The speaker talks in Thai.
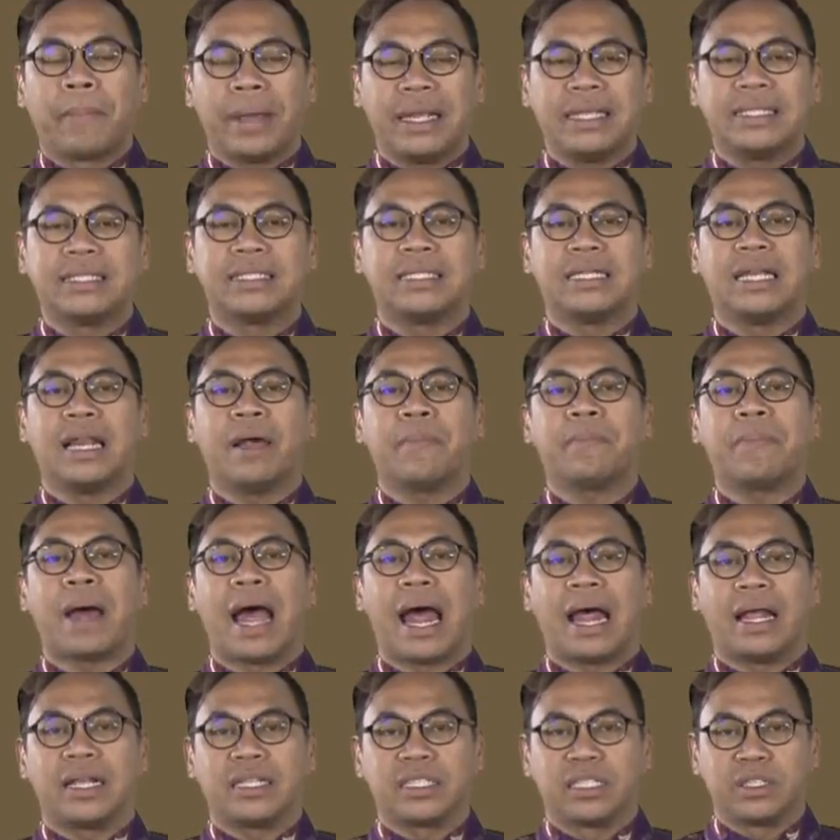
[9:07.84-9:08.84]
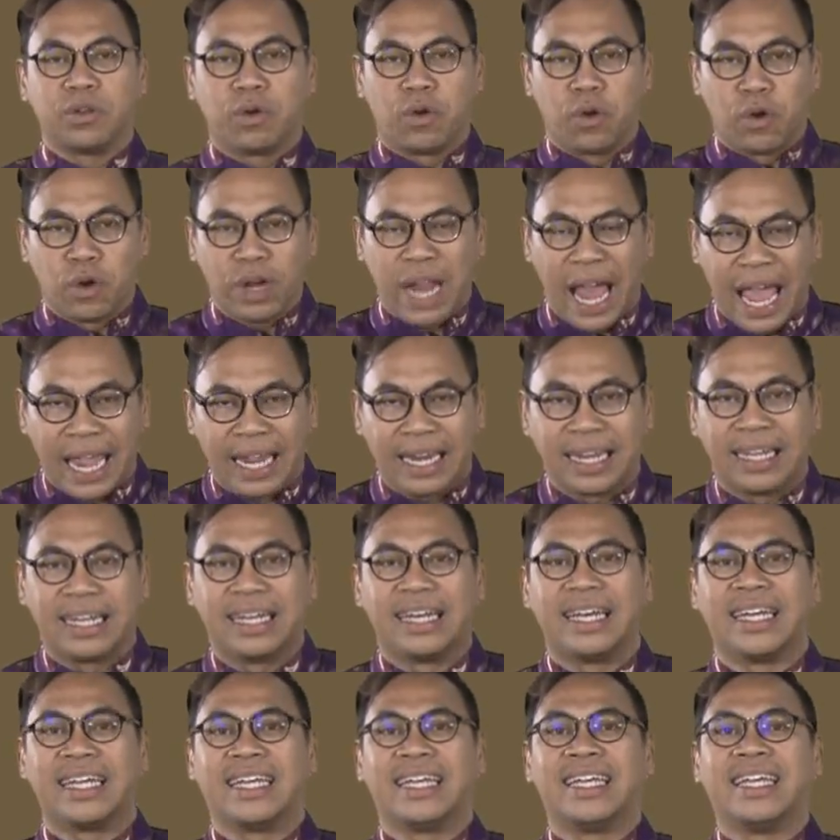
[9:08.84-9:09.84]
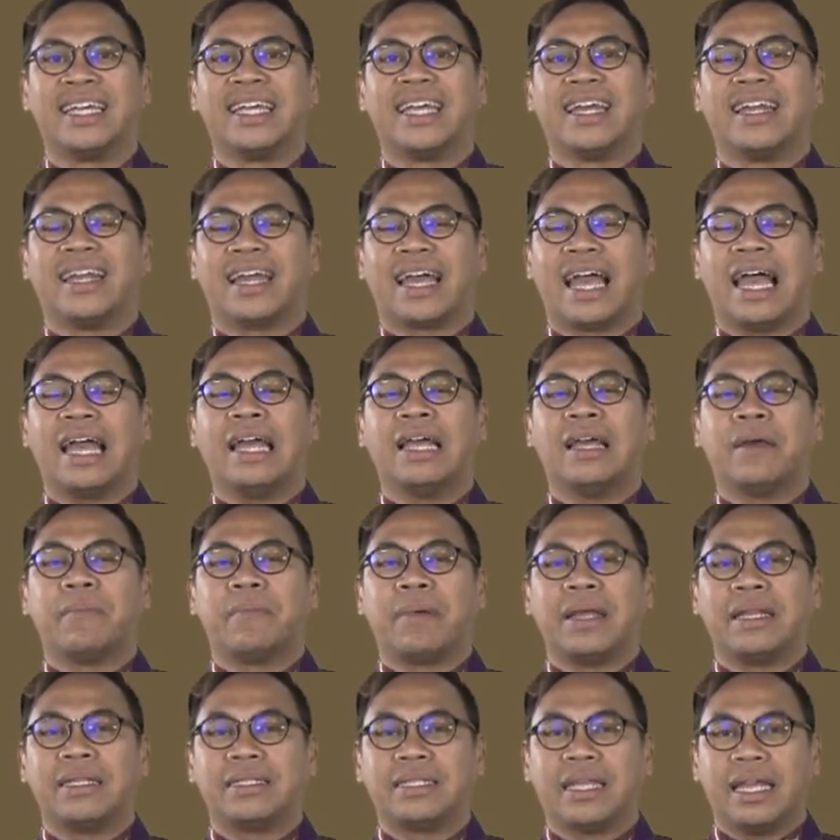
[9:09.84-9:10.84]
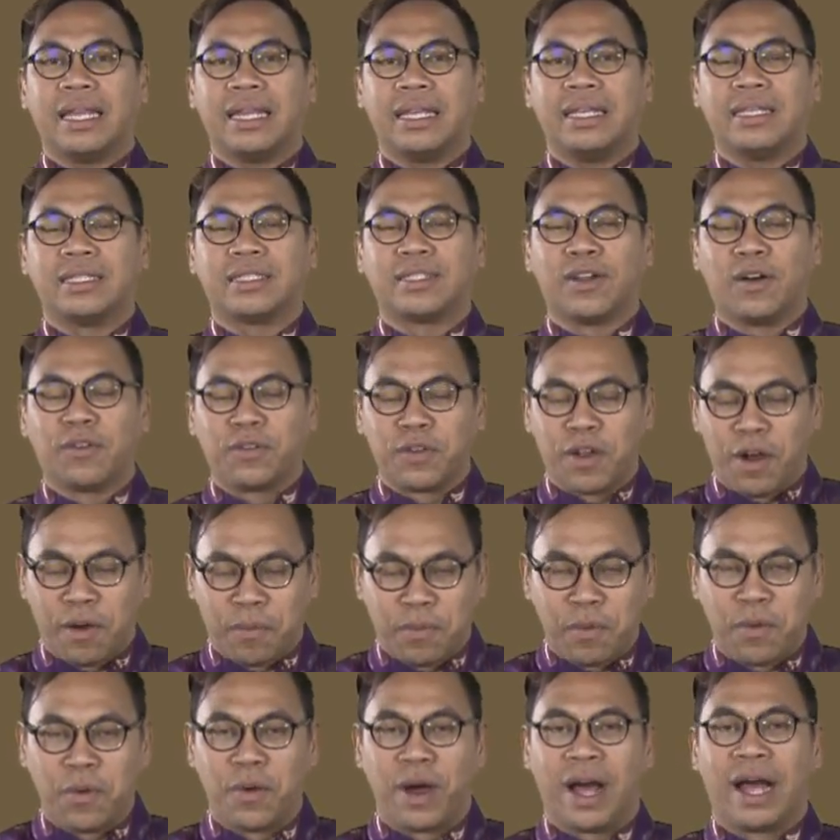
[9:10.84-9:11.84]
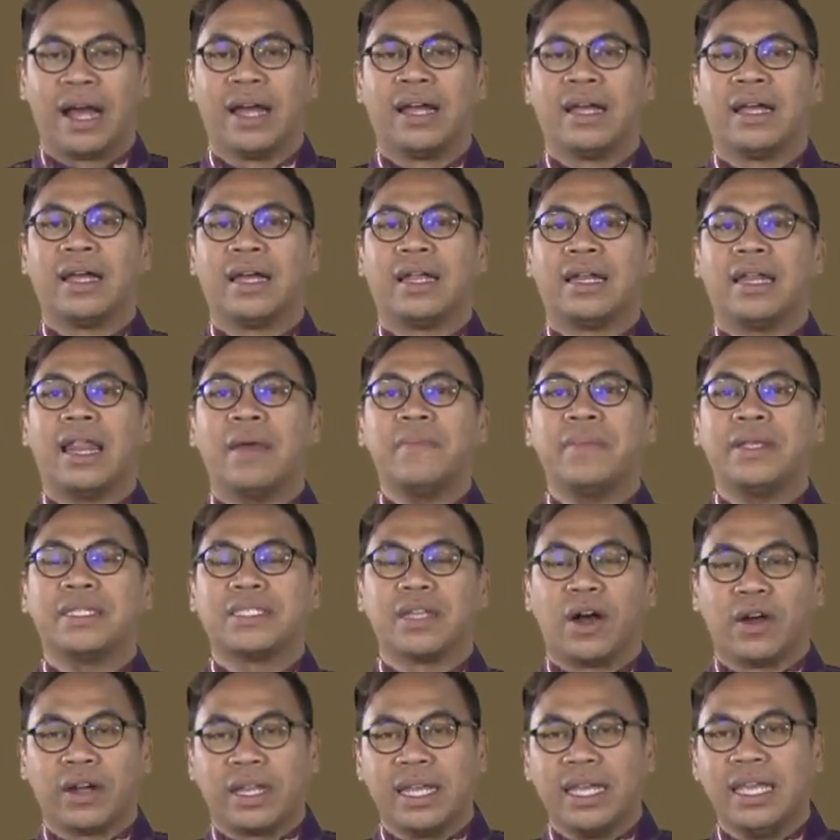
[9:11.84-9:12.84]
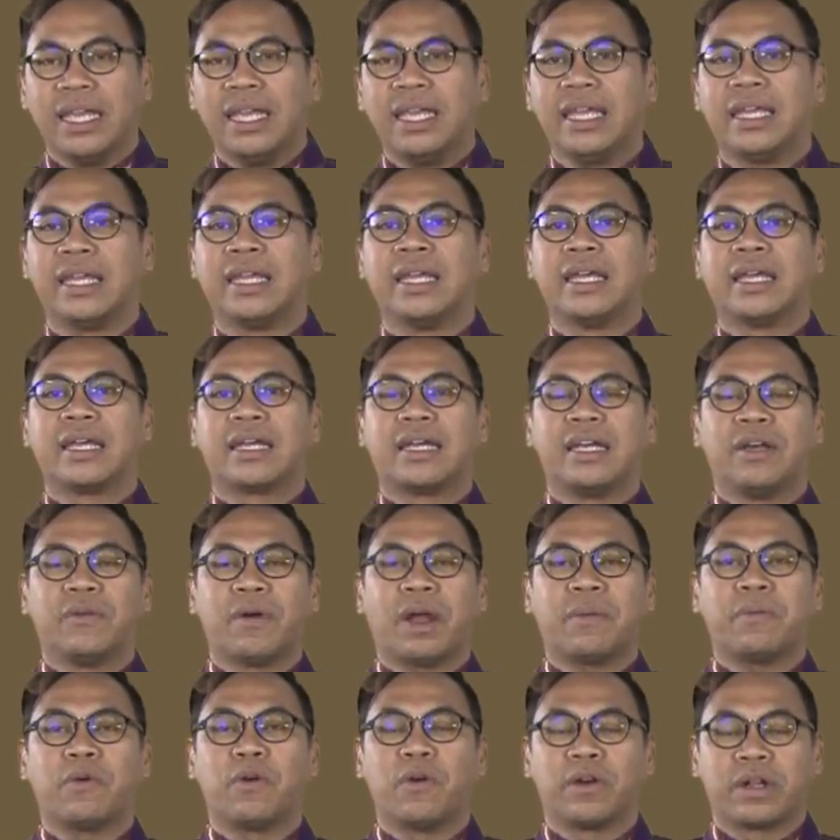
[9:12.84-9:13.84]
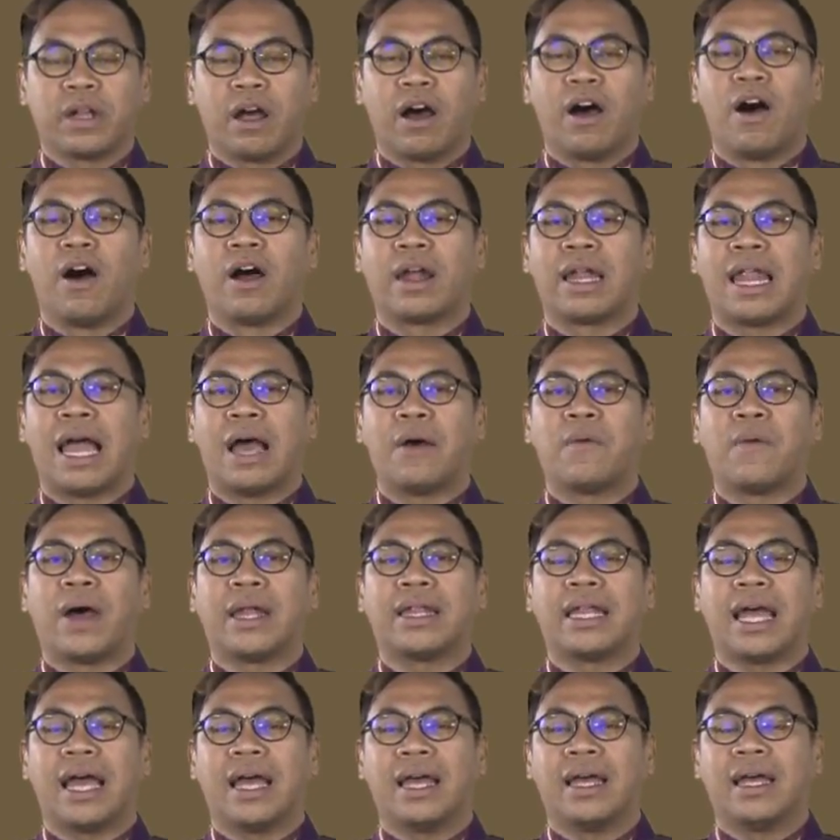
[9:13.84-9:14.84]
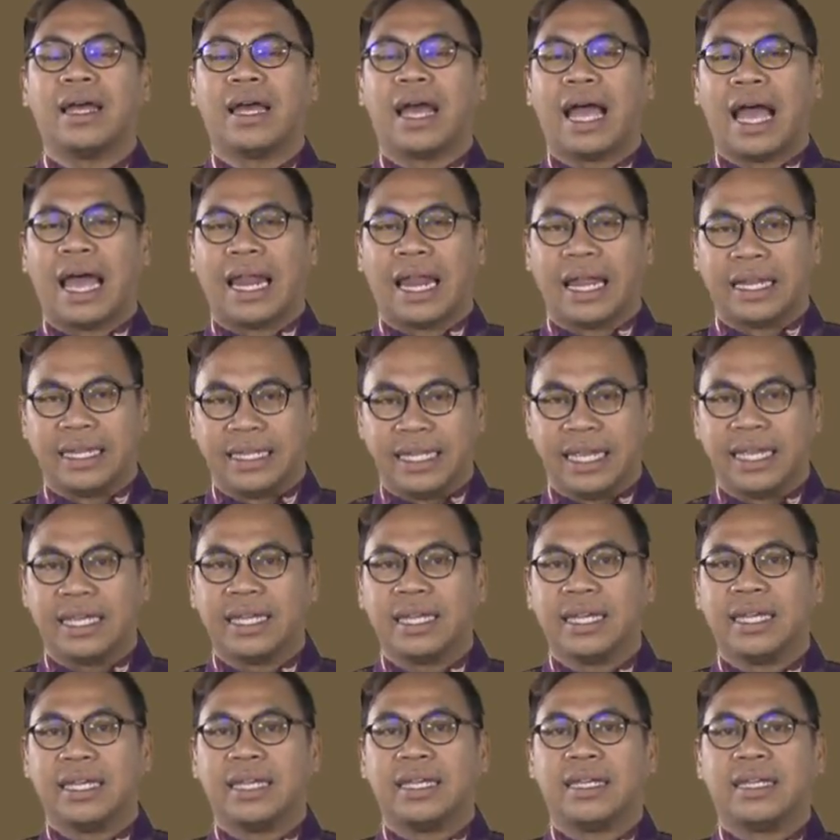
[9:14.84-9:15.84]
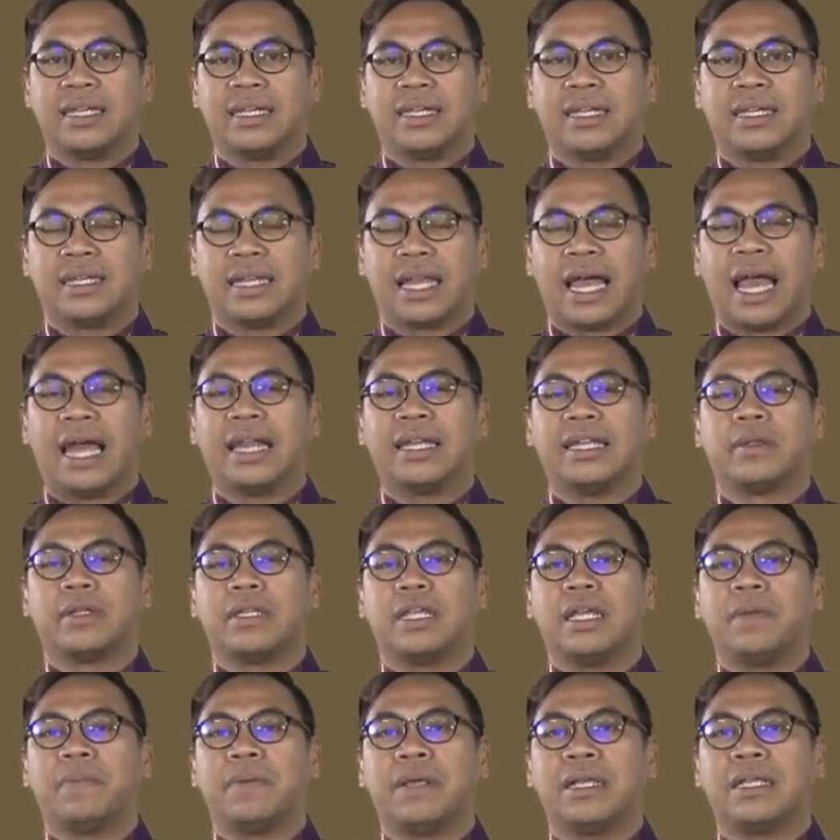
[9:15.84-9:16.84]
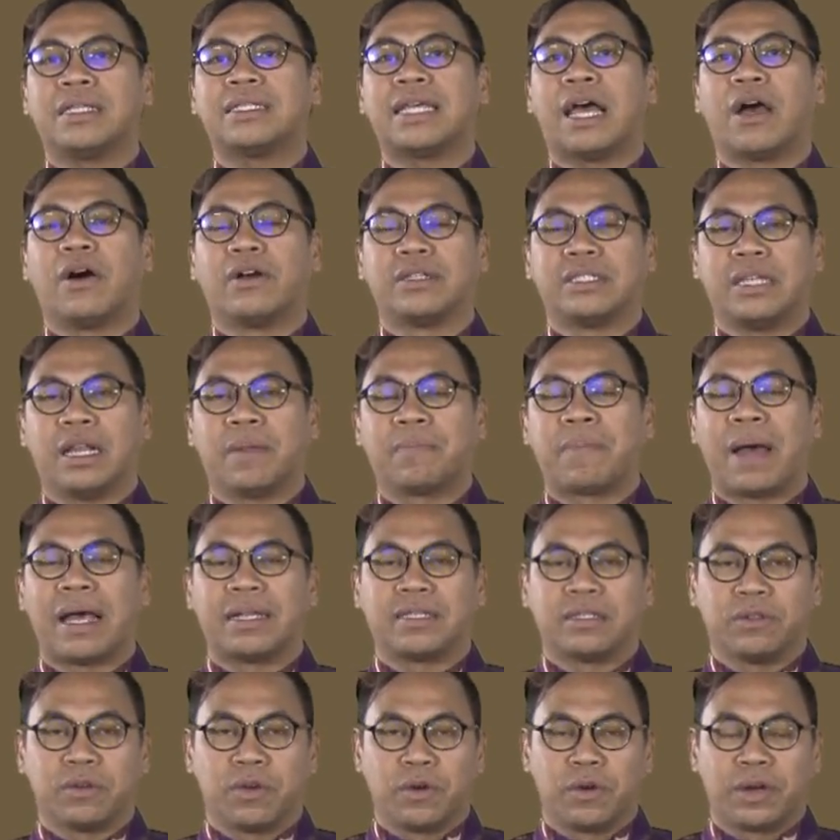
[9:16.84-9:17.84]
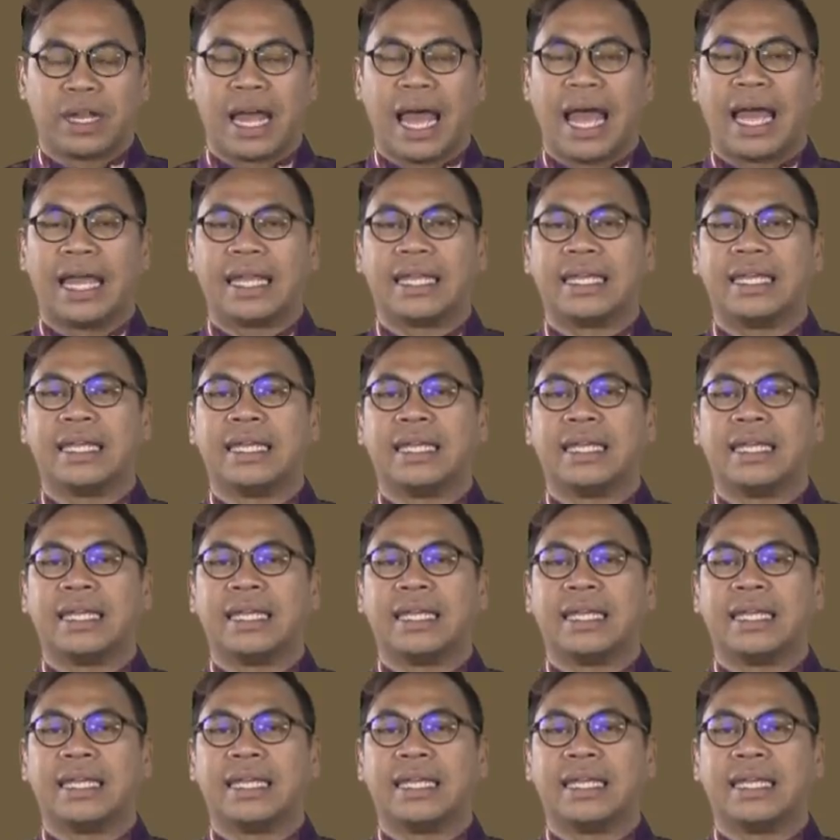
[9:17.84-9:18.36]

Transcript: เป็นศิลปะสุขโขทัยเลยนะฮะเป็นเจดีทรงดอกบัว และมีสองที่คือวัดโพทองและวัดอรัญยิกนะครที่มีลักษณะของศิลปะสุโขทยัย